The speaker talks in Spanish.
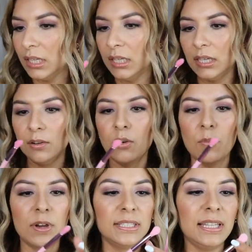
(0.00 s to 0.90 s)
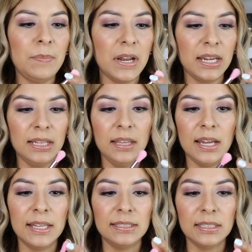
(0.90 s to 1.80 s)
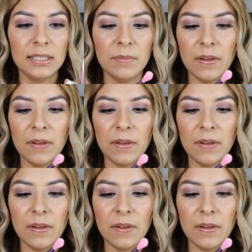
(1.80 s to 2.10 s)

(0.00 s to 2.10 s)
y como esta planita, esta se